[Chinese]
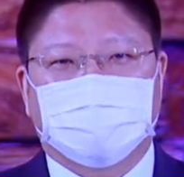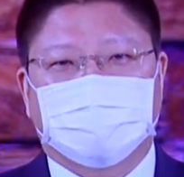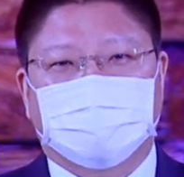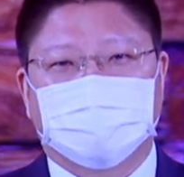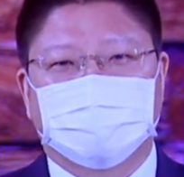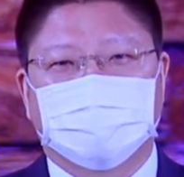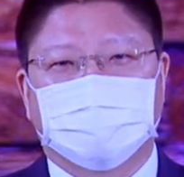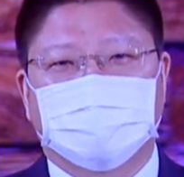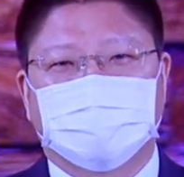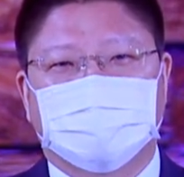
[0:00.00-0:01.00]
可是
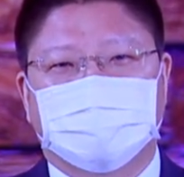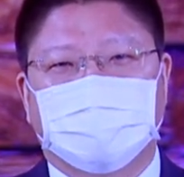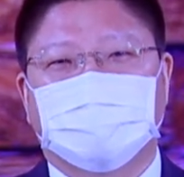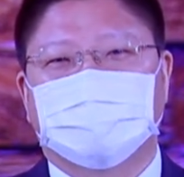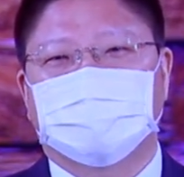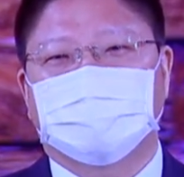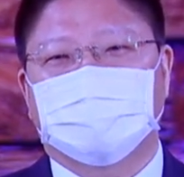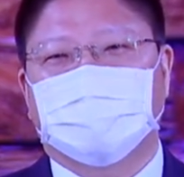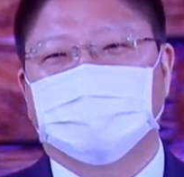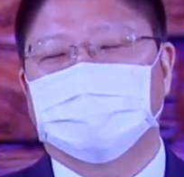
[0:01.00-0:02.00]
呢，这一次
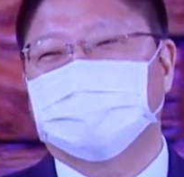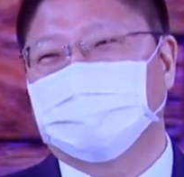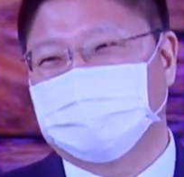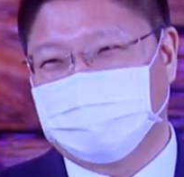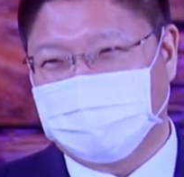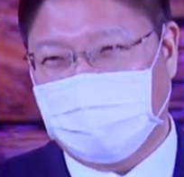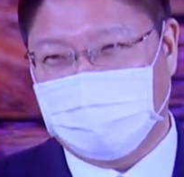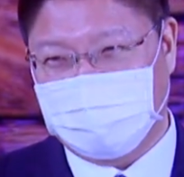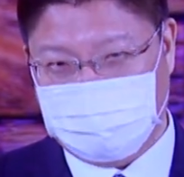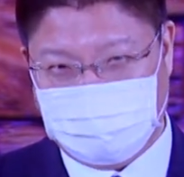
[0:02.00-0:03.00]
竟然是仙佛来
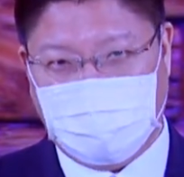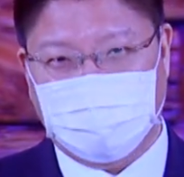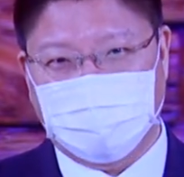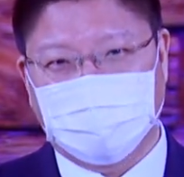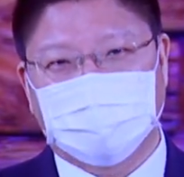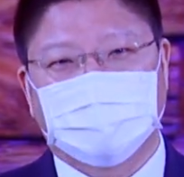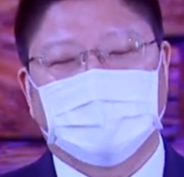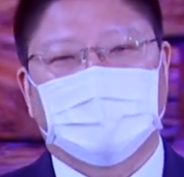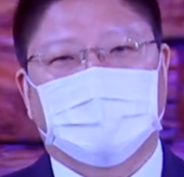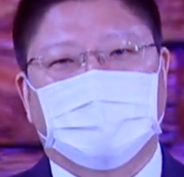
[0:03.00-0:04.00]
等班员。
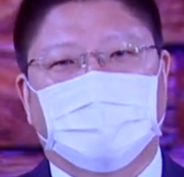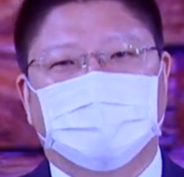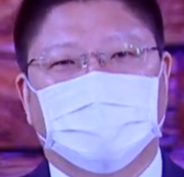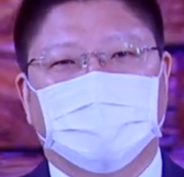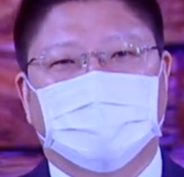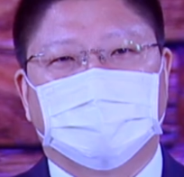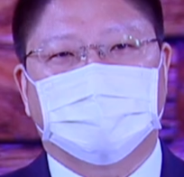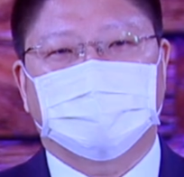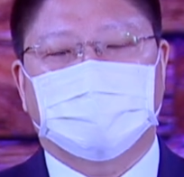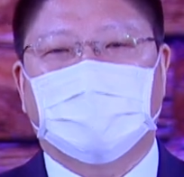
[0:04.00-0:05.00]
那我们的
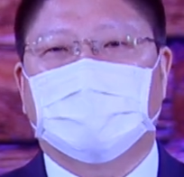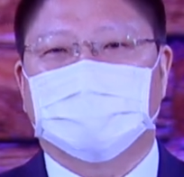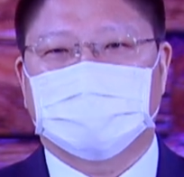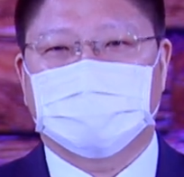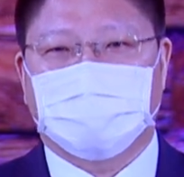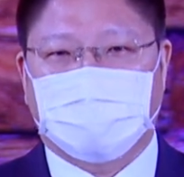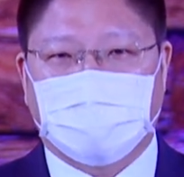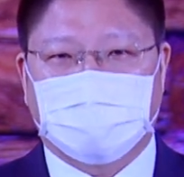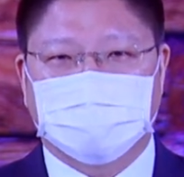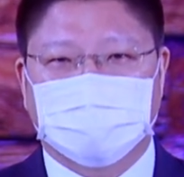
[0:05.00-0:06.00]
主班老师、领
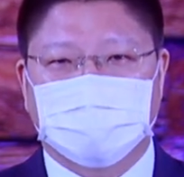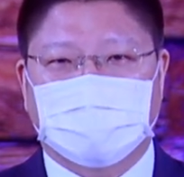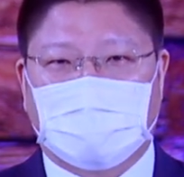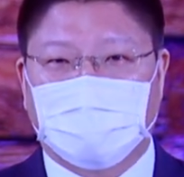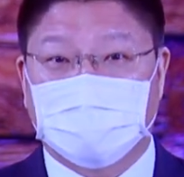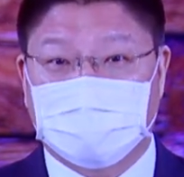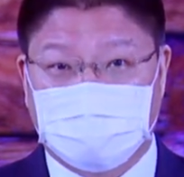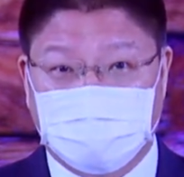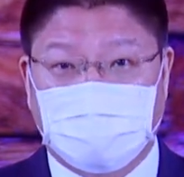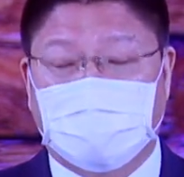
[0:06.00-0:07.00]
班老师就赶快
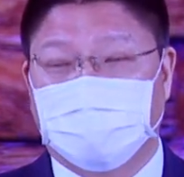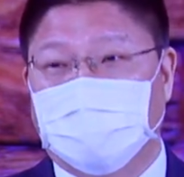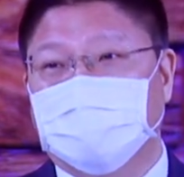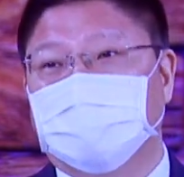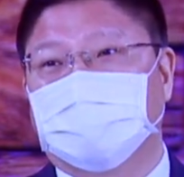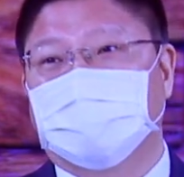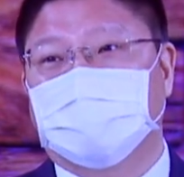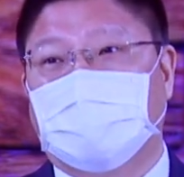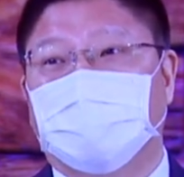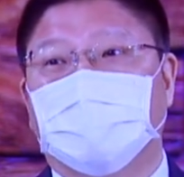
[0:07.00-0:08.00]
请班员
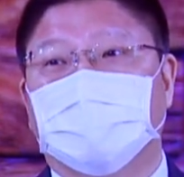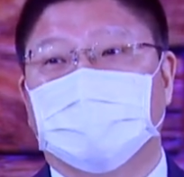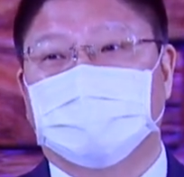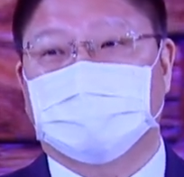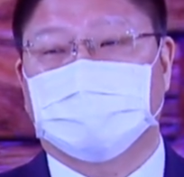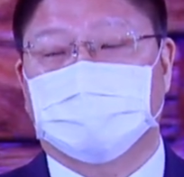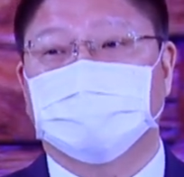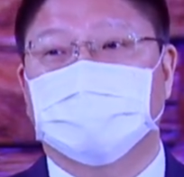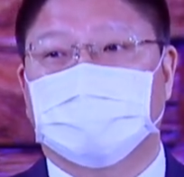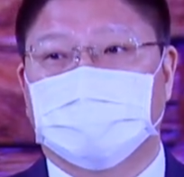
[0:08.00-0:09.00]
赶快
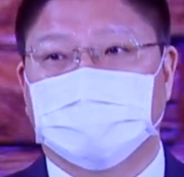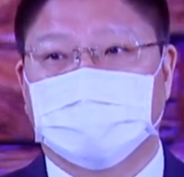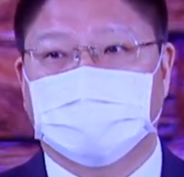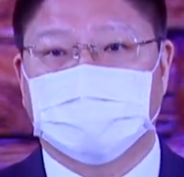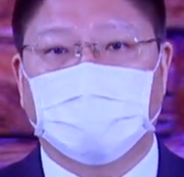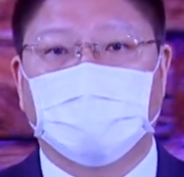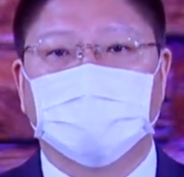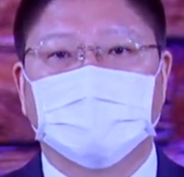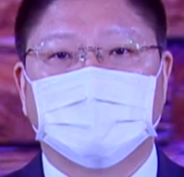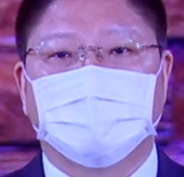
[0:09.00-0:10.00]
梳洗之
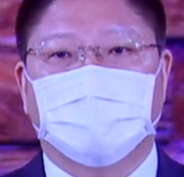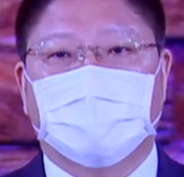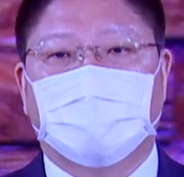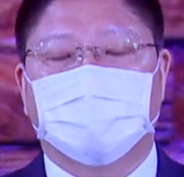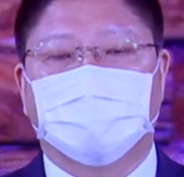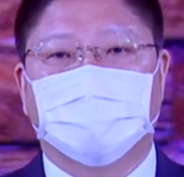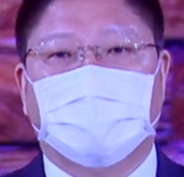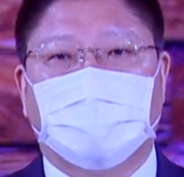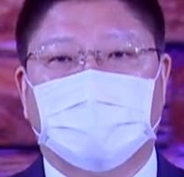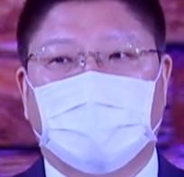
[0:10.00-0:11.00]
后，到佛
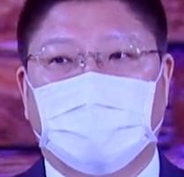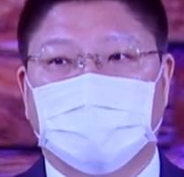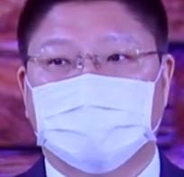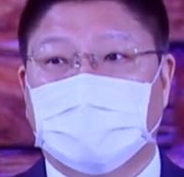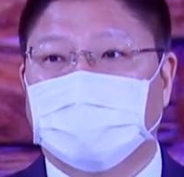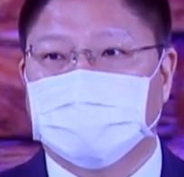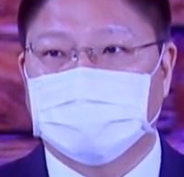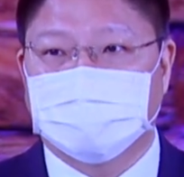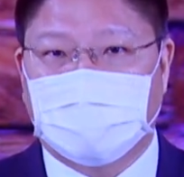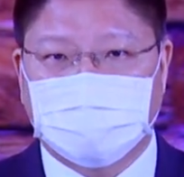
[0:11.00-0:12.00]
堂来上
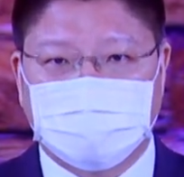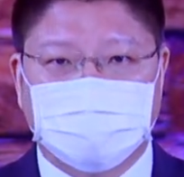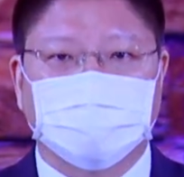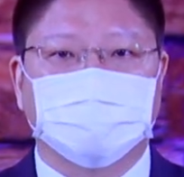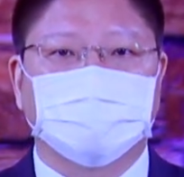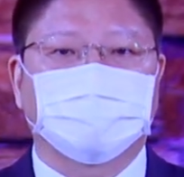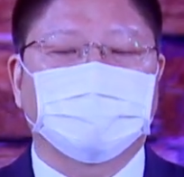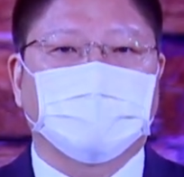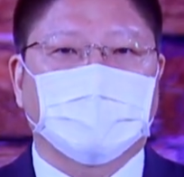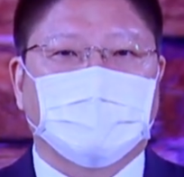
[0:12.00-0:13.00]
课来集合。
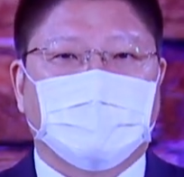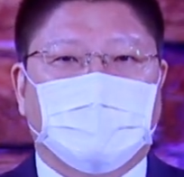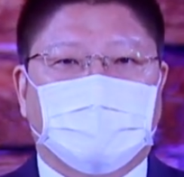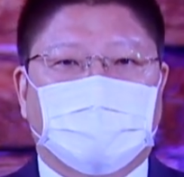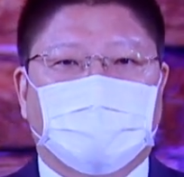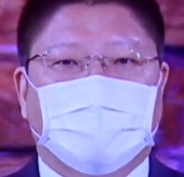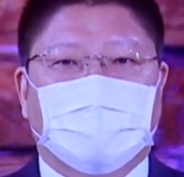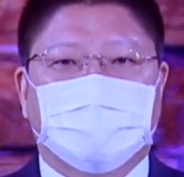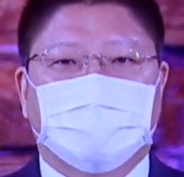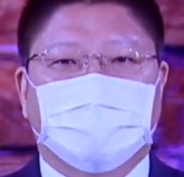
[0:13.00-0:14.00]
是，那原
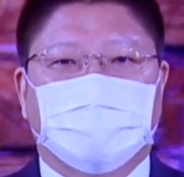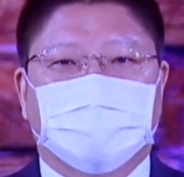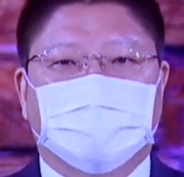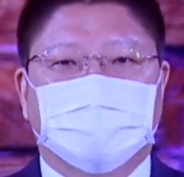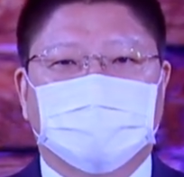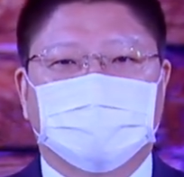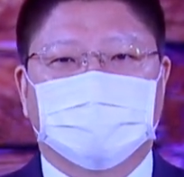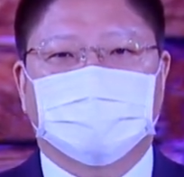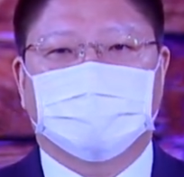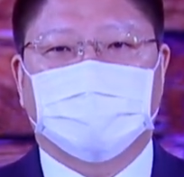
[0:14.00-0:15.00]
来第一天呢，就
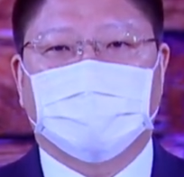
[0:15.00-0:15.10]
是我们的